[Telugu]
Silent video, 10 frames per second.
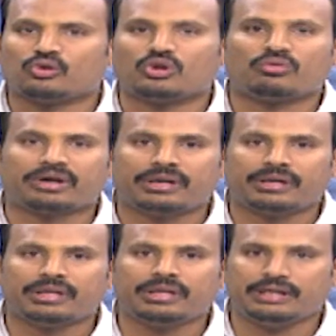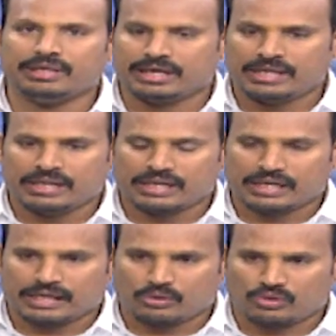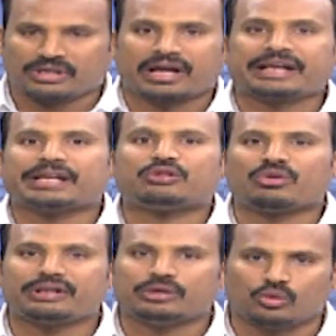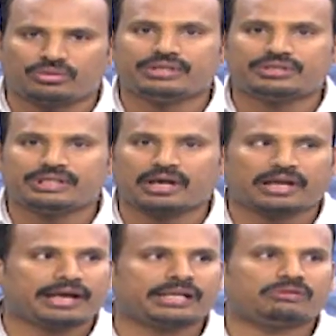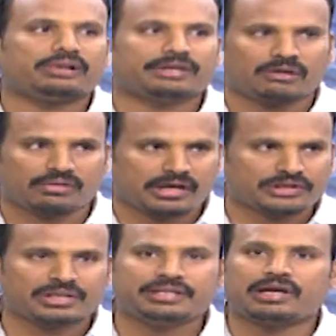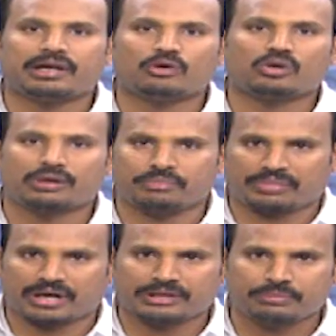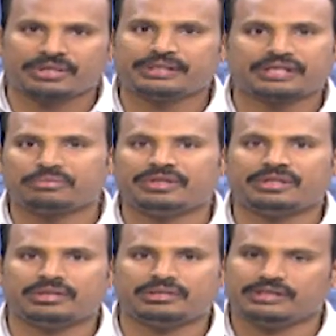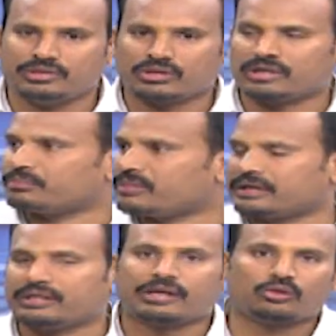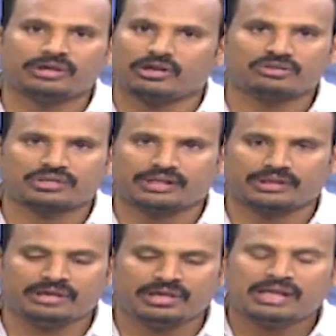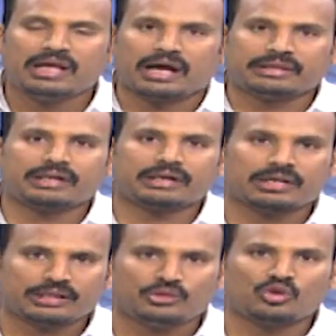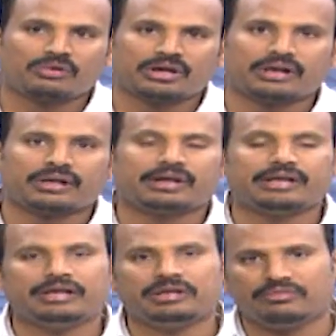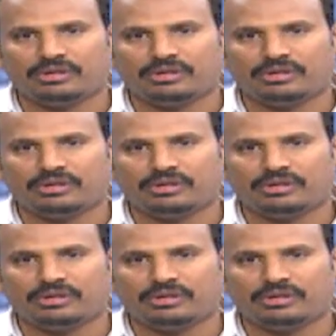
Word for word: ఉన్నటువంటి ఒక నాయకత్వాన్ని గుర్తించి ఆ నాయకత్వానికి అవకాశాలు ఇవ్వాలనే ఒక ప్రాతిపదికన మీద ఈ యొక్క పార్టీ నాయకులను గడవడం జరిగింది అదే రకంగా దీంతో పాటు ఏంటంటే ఈ వీళ్ళు